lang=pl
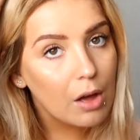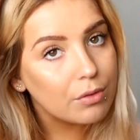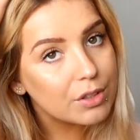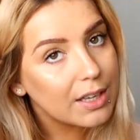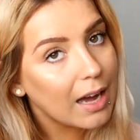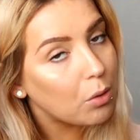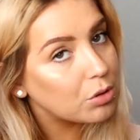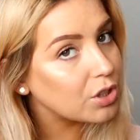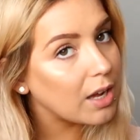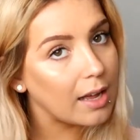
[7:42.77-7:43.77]

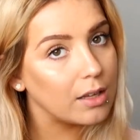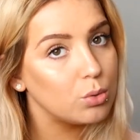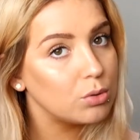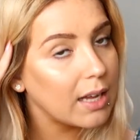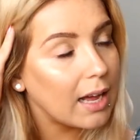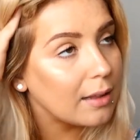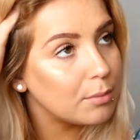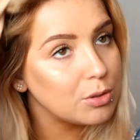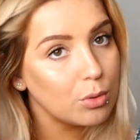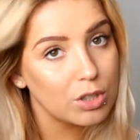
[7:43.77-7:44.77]
wynikało, że e, tutaj Alan
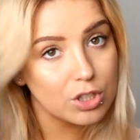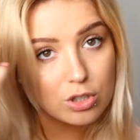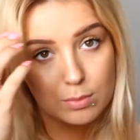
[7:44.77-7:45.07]
będzie miał też